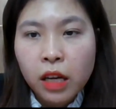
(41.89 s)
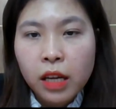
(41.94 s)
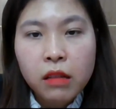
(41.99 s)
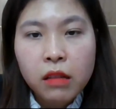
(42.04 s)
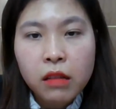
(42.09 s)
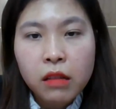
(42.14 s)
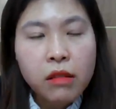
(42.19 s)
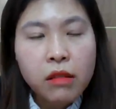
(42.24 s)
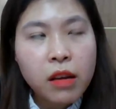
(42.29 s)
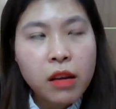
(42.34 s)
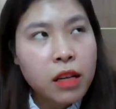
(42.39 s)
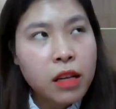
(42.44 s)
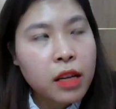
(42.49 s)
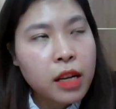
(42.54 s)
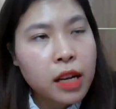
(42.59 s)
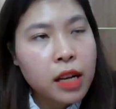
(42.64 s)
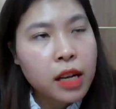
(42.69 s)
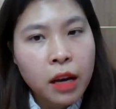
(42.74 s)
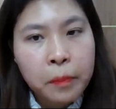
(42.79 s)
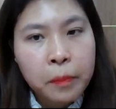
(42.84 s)
cái ý thứ nhất
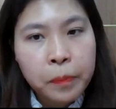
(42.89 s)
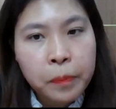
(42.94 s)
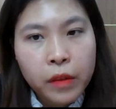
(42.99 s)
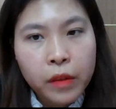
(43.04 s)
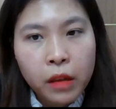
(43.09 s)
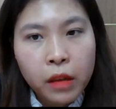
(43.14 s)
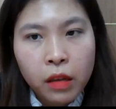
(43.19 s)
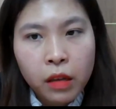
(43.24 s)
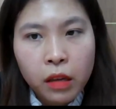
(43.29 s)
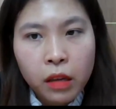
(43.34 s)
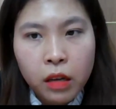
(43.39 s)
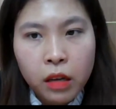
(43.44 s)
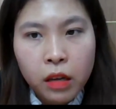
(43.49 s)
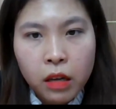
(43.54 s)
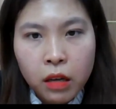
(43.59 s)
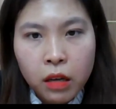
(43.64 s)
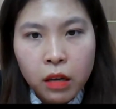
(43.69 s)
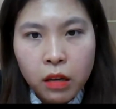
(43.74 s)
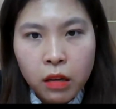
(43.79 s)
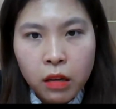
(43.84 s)
đấy là
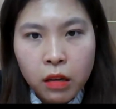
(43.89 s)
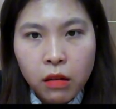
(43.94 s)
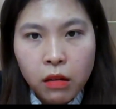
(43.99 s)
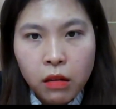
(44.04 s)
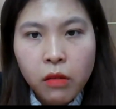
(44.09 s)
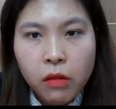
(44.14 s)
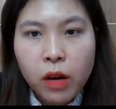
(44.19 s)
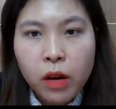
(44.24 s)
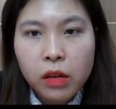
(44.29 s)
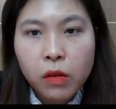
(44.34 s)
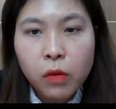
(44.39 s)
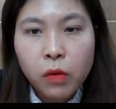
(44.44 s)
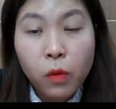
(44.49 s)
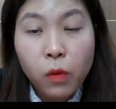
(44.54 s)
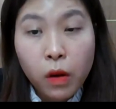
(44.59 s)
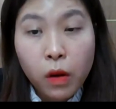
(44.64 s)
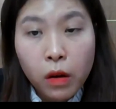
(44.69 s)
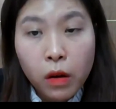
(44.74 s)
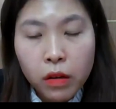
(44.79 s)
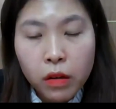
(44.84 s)
uh, lợi khuẩn
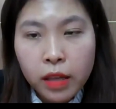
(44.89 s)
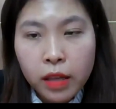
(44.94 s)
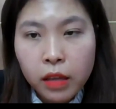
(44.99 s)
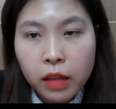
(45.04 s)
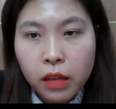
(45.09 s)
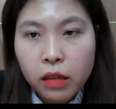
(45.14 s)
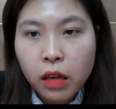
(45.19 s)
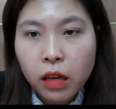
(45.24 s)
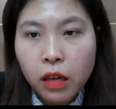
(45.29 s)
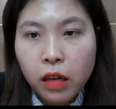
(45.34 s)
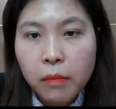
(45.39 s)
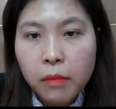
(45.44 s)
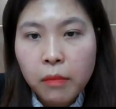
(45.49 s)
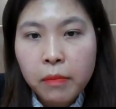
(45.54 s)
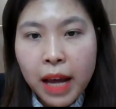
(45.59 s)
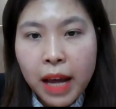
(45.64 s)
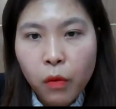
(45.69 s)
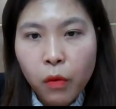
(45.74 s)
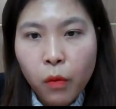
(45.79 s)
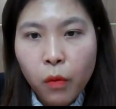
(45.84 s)
đường uống có thể tới được
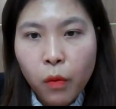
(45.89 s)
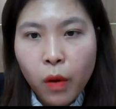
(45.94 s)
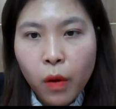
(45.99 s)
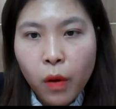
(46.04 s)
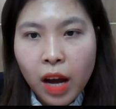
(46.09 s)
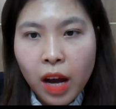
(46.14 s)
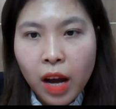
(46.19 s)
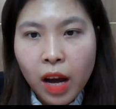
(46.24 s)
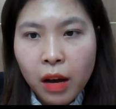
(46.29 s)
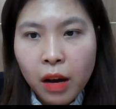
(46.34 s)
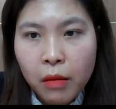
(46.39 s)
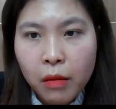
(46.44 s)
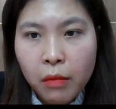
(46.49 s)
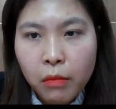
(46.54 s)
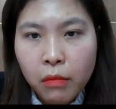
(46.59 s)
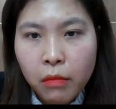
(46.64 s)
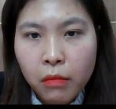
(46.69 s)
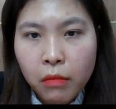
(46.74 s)
âm đạo qua